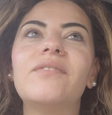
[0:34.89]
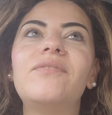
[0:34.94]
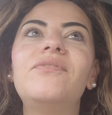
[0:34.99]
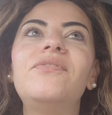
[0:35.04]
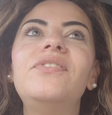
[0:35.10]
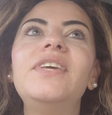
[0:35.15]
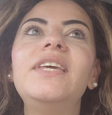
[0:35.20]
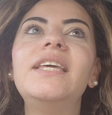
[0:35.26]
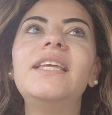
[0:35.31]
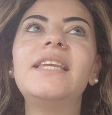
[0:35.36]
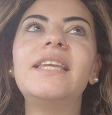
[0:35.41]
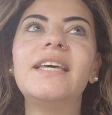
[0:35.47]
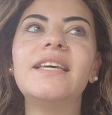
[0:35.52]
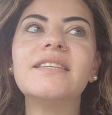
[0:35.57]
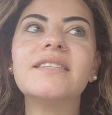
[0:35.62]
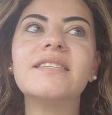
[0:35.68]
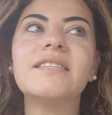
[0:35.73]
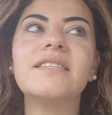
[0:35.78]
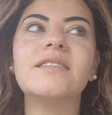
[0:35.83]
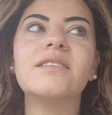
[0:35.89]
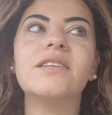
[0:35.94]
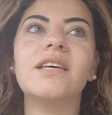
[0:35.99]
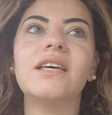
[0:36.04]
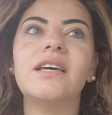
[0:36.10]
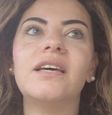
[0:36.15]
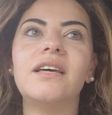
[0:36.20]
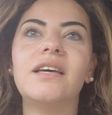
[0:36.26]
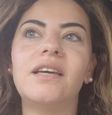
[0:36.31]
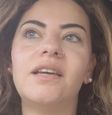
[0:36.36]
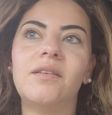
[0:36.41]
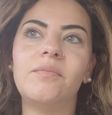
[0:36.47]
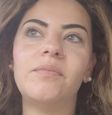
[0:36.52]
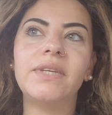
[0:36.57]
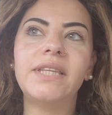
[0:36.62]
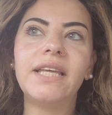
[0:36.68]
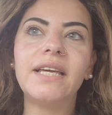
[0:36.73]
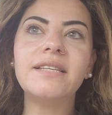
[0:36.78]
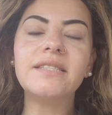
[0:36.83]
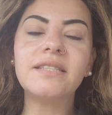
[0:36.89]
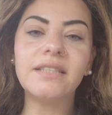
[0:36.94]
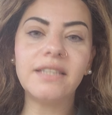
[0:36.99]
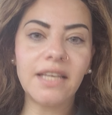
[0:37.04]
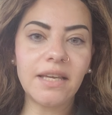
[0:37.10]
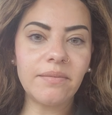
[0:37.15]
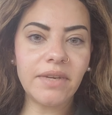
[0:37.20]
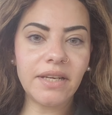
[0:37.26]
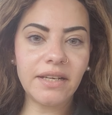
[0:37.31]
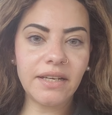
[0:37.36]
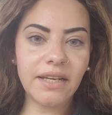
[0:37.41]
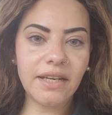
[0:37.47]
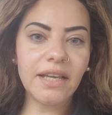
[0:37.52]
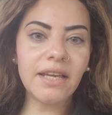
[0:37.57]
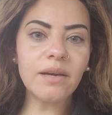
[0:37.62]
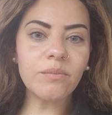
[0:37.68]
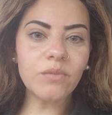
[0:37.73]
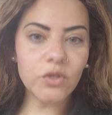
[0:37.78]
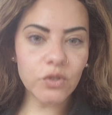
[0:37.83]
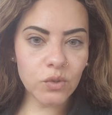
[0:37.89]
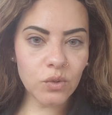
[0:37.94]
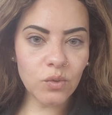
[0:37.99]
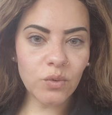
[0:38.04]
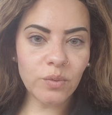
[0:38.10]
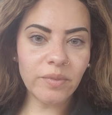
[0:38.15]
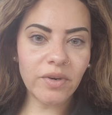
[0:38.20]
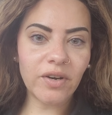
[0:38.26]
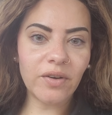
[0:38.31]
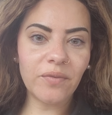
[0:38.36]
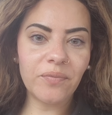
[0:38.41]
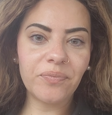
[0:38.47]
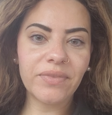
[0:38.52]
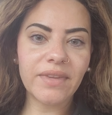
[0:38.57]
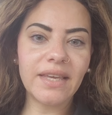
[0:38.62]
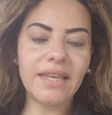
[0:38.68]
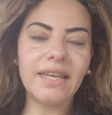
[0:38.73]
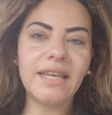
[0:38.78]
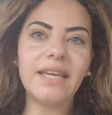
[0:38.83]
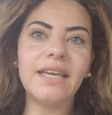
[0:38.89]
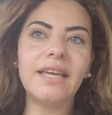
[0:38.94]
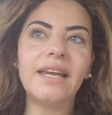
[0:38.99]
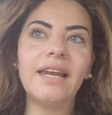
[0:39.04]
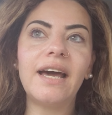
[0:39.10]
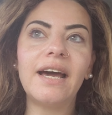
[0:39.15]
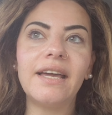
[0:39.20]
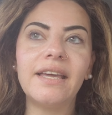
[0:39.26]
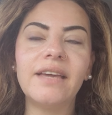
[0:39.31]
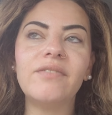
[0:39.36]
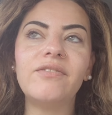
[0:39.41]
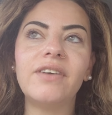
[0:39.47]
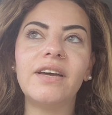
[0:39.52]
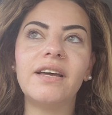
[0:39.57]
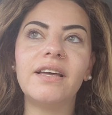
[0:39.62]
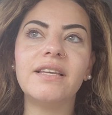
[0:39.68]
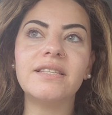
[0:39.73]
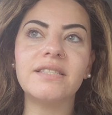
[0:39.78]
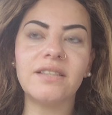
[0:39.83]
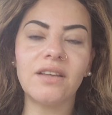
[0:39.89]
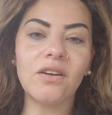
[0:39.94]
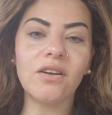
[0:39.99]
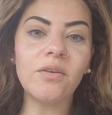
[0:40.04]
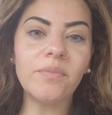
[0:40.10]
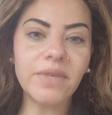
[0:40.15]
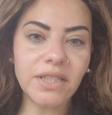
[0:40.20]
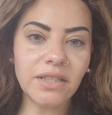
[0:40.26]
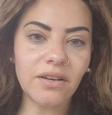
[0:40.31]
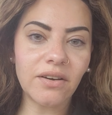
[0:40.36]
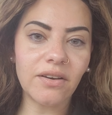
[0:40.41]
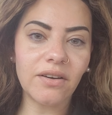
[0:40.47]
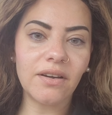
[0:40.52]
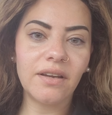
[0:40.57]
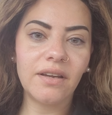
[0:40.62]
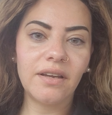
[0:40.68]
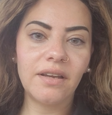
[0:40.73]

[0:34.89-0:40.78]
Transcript: في ناس بتحس دايما ان هي مظلومه ان هي الحياه ظلمتها